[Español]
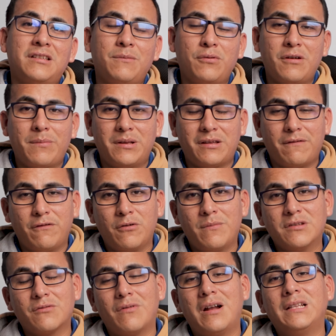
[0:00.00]
tipo de
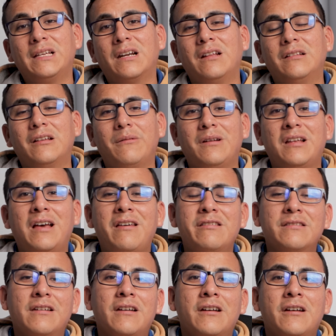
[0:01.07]
plataformas con altas rentabilidades,